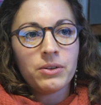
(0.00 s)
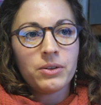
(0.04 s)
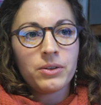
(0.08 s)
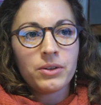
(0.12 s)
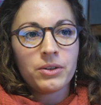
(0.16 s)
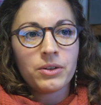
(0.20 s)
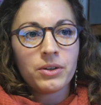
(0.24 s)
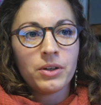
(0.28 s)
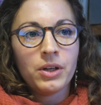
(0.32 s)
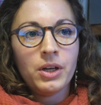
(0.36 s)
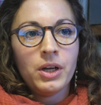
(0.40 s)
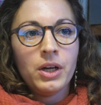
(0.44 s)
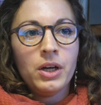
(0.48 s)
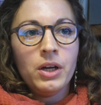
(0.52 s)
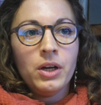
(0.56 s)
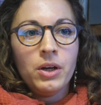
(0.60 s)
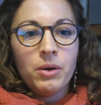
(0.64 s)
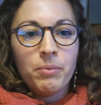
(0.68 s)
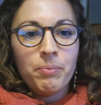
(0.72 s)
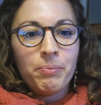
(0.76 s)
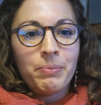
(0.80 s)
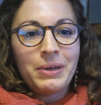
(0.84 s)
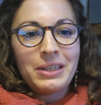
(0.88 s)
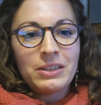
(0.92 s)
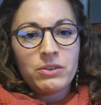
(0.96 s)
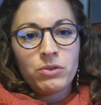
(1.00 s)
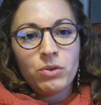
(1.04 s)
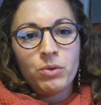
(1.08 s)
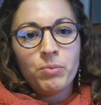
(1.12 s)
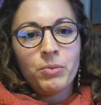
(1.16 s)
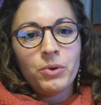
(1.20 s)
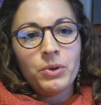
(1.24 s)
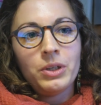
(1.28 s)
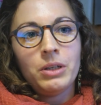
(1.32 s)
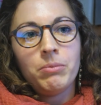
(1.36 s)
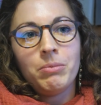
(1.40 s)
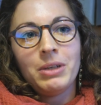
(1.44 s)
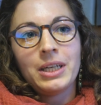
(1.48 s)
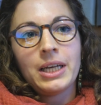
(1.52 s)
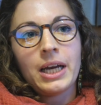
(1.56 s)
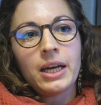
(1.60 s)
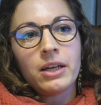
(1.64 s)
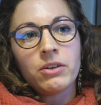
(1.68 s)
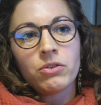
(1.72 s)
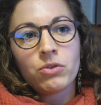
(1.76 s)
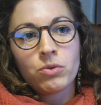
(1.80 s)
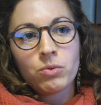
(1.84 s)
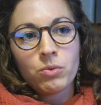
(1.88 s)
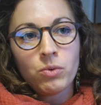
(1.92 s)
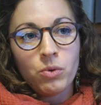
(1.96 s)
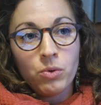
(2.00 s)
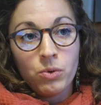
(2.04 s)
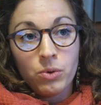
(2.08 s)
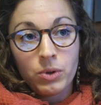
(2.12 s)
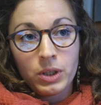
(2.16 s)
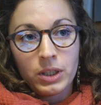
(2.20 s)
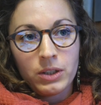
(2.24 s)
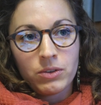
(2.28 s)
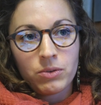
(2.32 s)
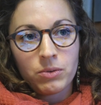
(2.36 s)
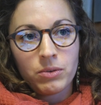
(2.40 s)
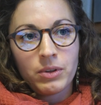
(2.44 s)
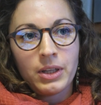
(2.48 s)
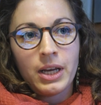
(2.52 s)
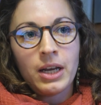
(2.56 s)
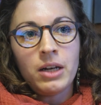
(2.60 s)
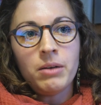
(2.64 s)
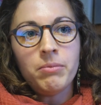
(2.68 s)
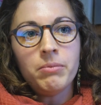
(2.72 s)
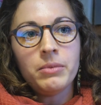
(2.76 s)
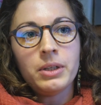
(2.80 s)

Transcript: euh, pas seulement les migrations horizontales,